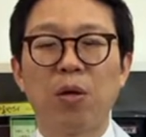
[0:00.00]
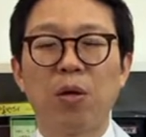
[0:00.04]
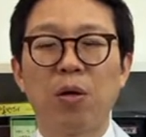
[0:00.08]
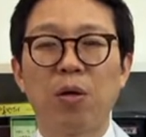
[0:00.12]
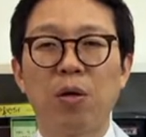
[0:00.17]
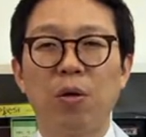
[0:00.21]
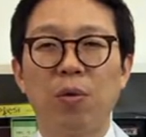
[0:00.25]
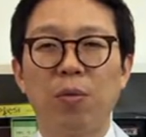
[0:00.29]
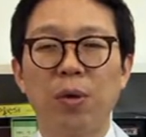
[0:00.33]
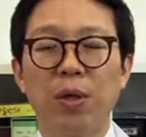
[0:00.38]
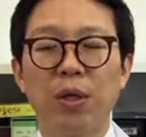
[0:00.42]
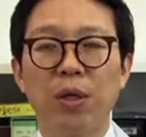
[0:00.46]

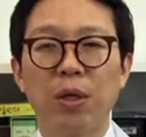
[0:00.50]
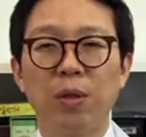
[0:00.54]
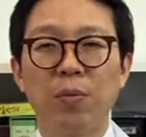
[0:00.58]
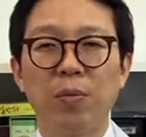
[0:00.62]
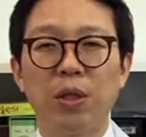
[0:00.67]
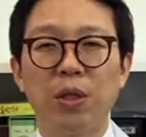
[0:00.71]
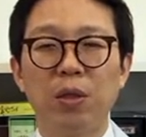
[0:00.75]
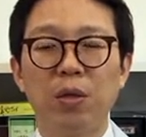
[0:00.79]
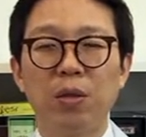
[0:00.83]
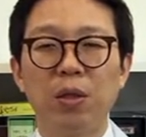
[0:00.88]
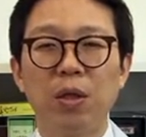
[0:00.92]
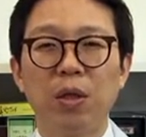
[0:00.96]
어,
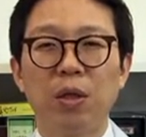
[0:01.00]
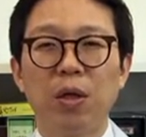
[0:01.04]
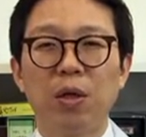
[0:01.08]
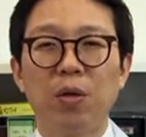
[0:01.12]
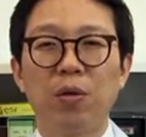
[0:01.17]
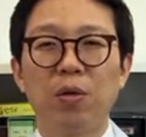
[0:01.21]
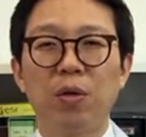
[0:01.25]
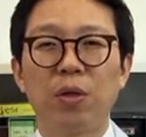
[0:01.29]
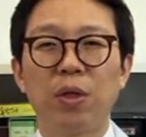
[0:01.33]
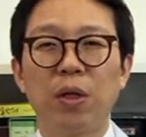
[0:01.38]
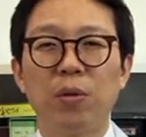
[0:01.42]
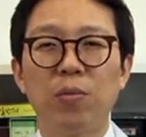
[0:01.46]
왜냐하면
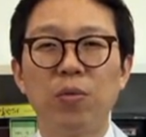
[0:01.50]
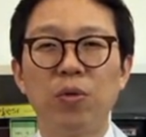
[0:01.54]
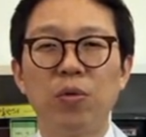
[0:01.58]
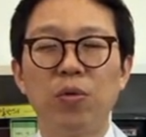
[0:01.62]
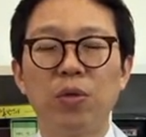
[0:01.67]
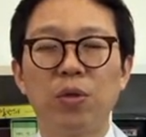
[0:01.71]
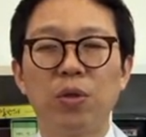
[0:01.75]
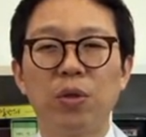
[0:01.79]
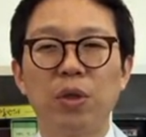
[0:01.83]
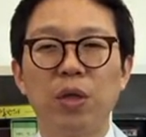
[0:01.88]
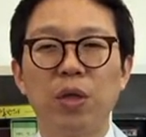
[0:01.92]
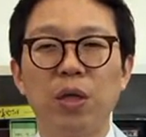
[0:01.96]
이
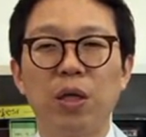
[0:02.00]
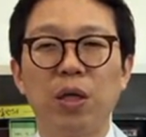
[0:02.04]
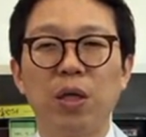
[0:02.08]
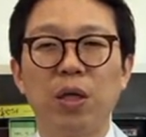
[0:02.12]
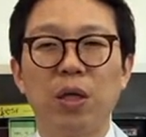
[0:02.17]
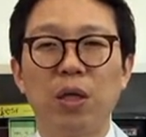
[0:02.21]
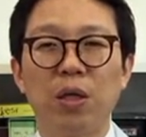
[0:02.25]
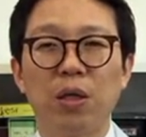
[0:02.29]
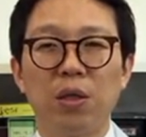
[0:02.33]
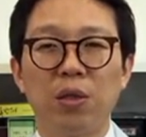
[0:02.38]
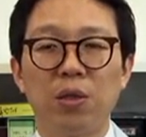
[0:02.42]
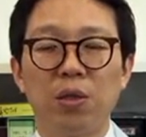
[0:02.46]

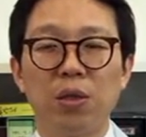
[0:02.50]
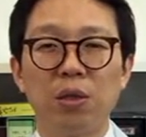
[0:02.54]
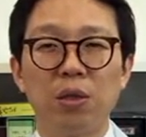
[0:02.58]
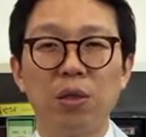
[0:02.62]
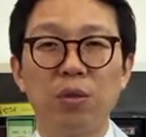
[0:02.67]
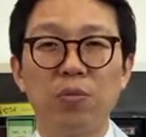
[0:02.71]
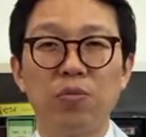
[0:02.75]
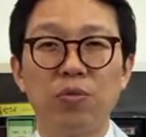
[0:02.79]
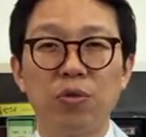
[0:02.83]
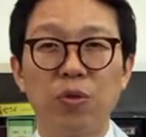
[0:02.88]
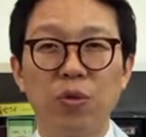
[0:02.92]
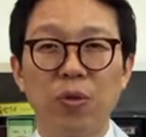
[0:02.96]
산모들이 이
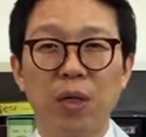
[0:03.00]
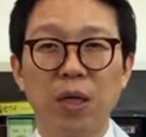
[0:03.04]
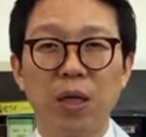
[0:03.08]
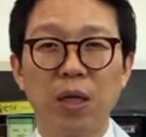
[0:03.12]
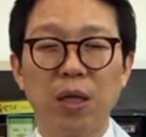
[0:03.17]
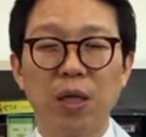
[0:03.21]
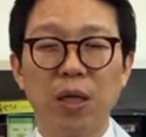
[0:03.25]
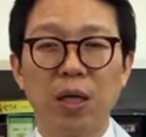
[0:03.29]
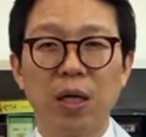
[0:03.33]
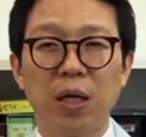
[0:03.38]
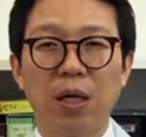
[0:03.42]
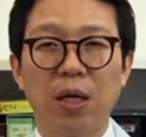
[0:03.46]
저지
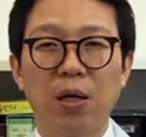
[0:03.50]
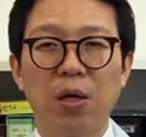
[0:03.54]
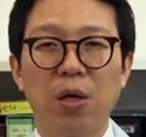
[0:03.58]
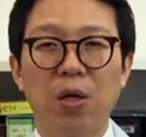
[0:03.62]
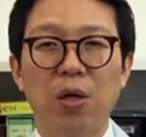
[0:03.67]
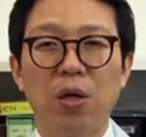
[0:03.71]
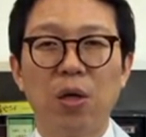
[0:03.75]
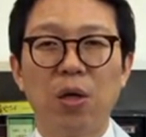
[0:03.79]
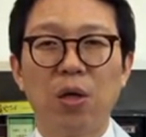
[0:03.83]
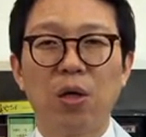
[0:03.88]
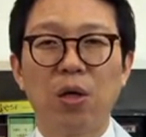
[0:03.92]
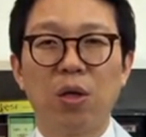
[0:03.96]
부족하거나
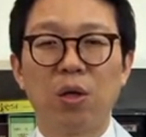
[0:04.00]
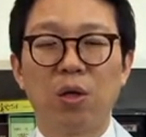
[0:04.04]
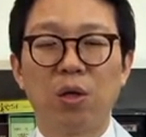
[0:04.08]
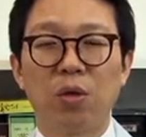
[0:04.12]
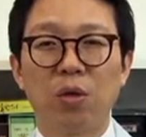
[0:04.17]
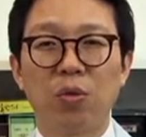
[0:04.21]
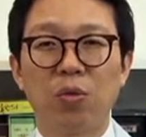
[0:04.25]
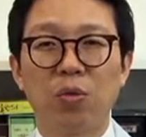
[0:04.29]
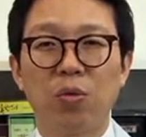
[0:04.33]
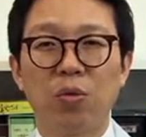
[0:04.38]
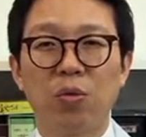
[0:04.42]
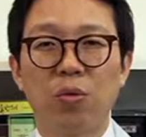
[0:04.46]

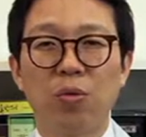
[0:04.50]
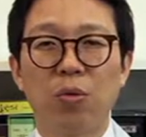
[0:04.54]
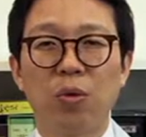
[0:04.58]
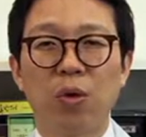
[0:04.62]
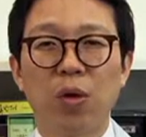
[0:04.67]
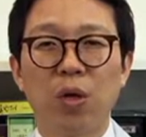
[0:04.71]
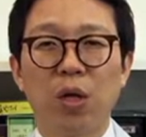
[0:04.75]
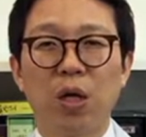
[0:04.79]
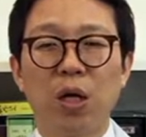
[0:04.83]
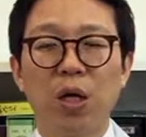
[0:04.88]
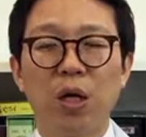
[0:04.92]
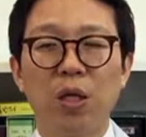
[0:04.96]
어, 또
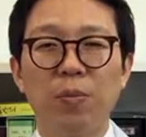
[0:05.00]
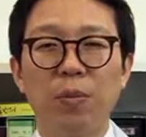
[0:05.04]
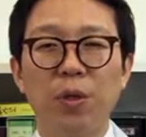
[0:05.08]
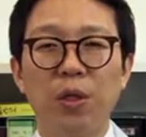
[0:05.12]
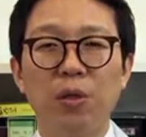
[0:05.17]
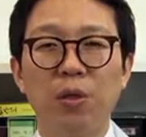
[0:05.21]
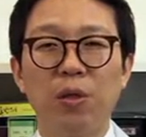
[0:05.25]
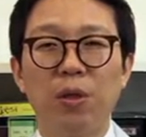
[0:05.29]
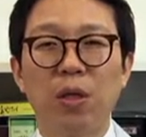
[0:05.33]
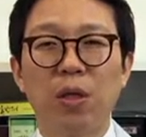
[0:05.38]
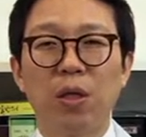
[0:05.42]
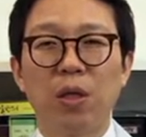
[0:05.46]

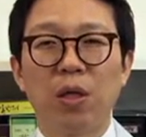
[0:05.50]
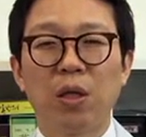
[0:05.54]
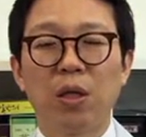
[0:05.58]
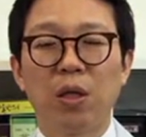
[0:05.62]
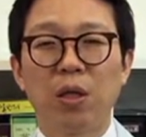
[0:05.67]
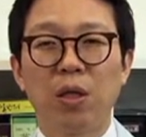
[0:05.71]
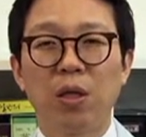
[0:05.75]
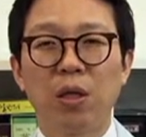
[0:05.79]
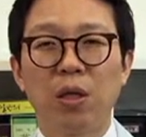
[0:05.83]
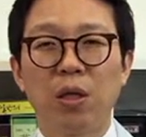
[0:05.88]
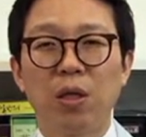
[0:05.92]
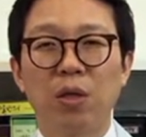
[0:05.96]
아니면
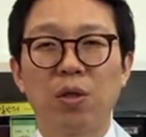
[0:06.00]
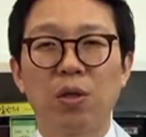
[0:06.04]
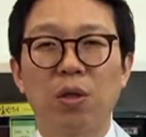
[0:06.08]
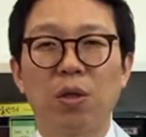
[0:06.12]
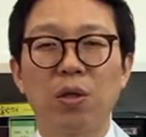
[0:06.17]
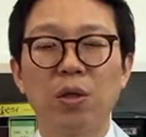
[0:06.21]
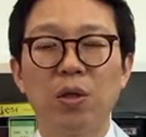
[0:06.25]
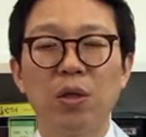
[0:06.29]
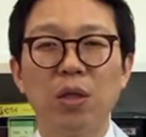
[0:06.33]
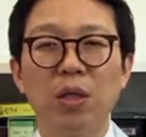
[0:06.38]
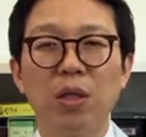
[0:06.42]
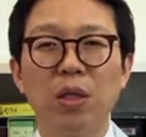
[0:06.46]
이
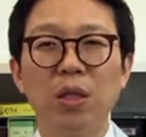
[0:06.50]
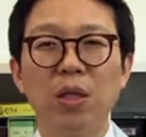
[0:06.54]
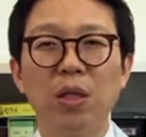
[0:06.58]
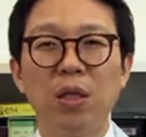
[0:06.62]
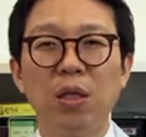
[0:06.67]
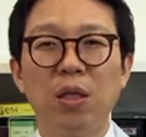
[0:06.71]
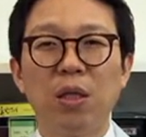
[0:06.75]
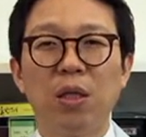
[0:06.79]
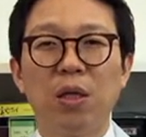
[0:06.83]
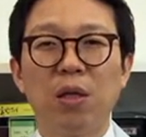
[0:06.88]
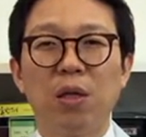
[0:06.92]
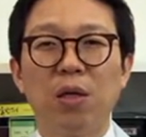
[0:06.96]

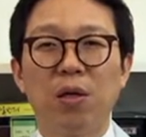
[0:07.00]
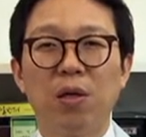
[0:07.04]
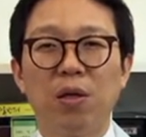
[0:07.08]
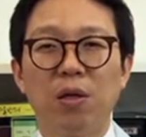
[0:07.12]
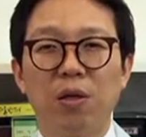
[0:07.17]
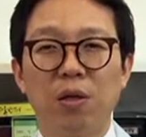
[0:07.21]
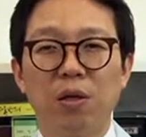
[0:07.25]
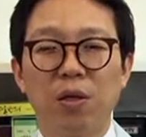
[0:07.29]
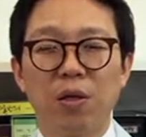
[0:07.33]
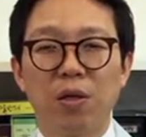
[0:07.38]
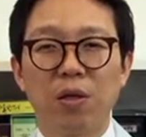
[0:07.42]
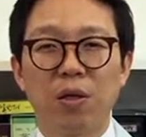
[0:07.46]
젖이
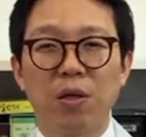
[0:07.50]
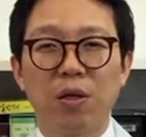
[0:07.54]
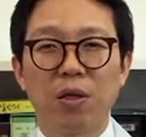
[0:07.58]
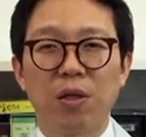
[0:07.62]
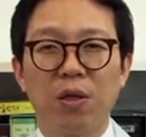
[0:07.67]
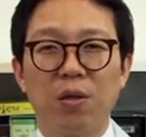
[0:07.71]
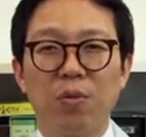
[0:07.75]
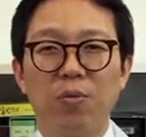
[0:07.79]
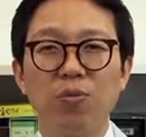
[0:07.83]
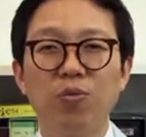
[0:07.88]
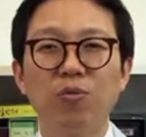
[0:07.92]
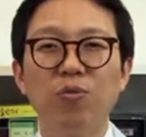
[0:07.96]
어,
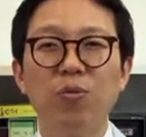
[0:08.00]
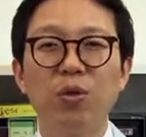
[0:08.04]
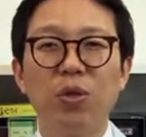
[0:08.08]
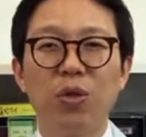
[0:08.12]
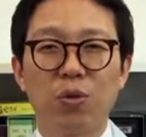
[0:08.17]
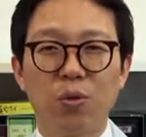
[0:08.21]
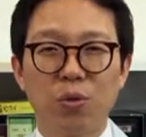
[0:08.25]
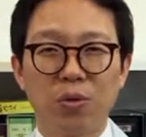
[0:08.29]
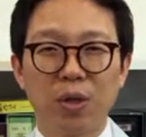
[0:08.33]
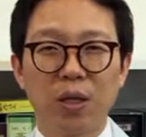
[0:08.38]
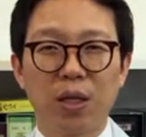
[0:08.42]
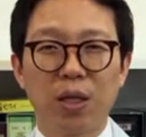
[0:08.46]
이
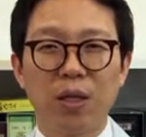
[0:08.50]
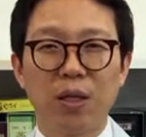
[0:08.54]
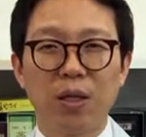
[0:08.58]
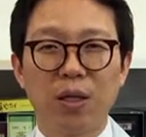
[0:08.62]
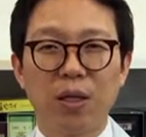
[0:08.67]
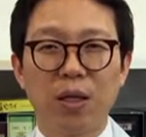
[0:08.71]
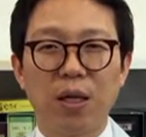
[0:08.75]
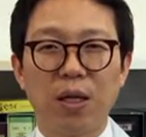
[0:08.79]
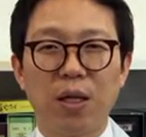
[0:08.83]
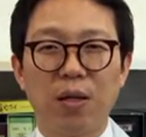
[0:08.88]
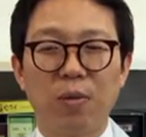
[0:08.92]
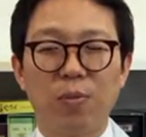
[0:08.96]
품질이 좋지
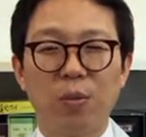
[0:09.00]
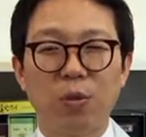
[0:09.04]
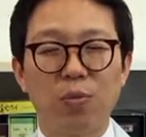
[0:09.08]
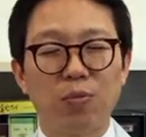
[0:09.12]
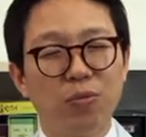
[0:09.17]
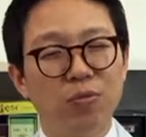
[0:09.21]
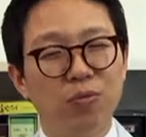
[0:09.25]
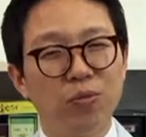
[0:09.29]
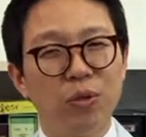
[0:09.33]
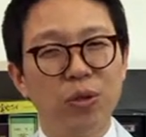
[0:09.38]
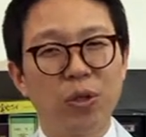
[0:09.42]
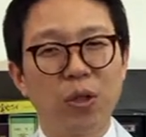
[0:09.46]
않을 때, 뭐
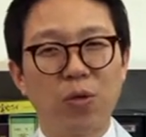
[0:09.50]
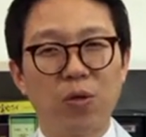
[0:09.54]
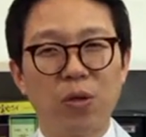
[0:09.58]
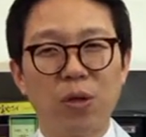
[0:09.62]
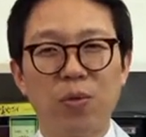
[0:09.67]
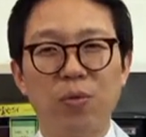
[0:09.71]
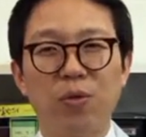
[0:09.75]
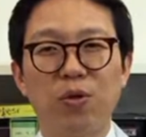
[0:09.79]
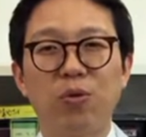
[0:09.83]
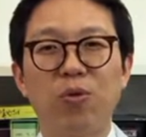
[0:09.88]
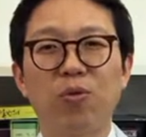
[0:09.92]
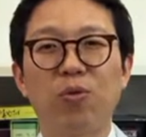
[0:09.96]
품질이라고
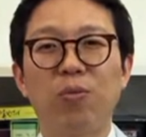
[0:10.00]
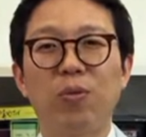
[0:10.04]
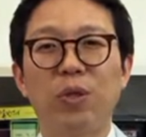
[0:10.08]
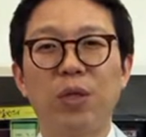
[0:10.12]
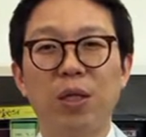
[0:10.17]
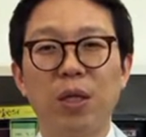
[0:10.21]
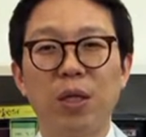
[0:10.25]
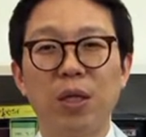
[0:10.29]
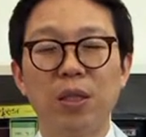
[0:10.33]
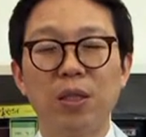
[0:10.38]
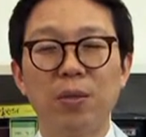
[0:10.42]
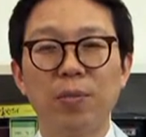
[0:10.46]
하면 조금
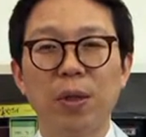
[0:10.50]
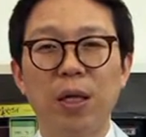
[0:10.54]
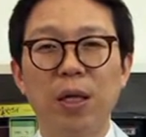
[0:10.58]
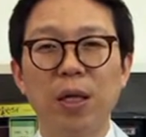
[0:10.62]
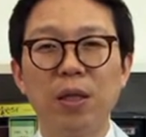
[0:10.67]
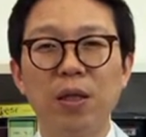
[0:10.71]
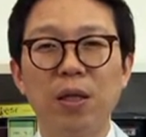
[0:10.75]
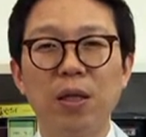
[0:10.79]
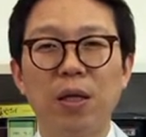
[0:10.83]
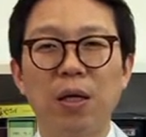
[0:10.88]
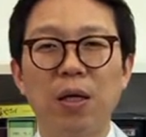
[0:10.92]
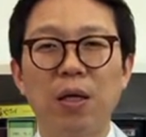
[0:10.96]

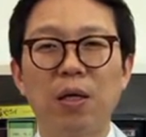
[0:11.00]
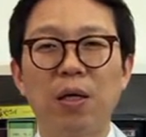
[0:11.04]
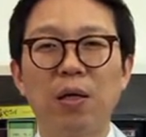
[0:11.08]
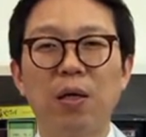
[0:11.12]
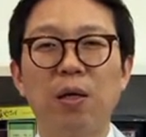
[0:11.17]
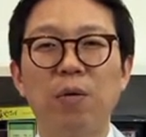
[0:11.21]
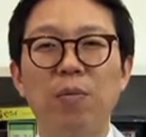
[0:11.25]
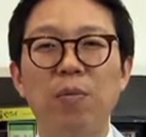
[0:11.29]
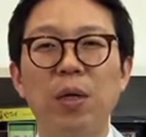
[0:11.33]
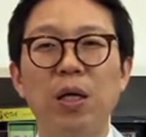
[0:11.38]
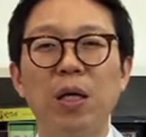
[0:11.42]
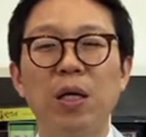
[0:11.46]
이상하지만, 하여간
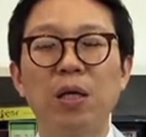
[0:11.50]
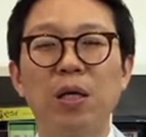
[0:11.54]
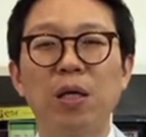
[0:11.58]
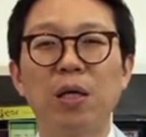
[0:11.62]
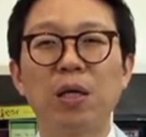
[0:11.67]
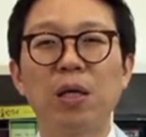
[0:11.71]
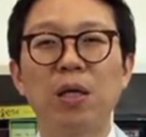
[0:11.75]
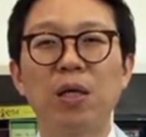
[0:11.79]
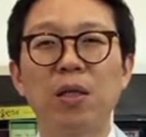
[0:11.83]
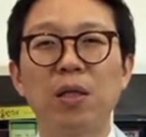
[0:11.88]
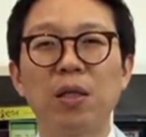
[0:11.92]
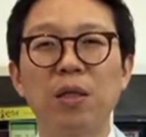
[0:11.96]
엄마의
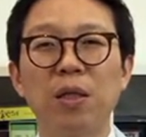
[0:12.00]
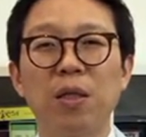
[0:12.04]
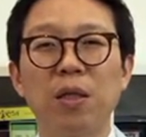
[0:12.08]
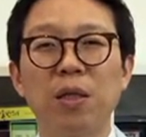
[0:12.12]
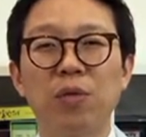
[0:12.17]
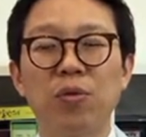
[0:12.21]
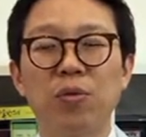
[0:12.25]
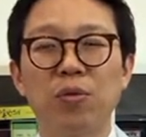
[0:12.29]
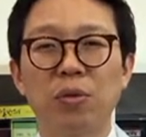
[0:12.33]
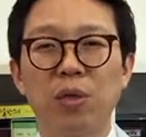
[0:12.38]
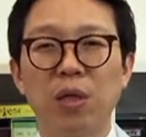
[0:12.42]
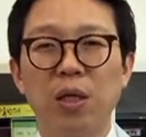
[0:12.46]
영양
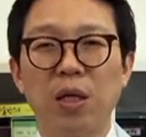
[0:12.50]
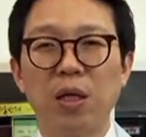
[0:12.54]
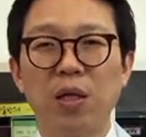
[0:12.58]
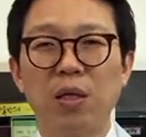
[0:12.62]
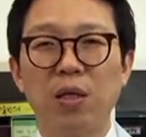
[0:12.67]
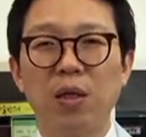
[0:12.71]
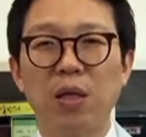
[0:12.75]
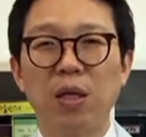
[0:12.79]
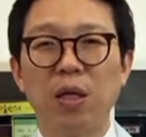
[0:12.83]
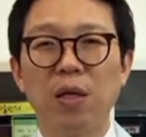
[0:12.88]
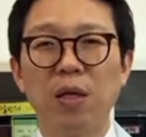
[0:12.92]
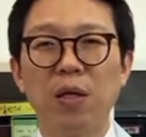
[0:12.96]
상태가 좋지
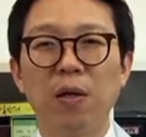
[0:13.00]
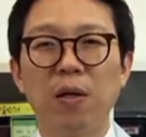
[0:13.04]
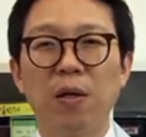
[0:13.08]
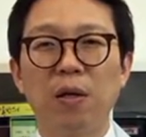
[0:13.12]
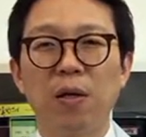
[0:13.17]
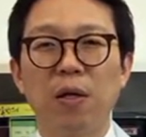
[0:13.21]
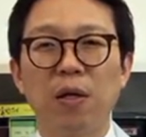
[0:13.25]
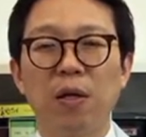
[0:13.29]
않을 때,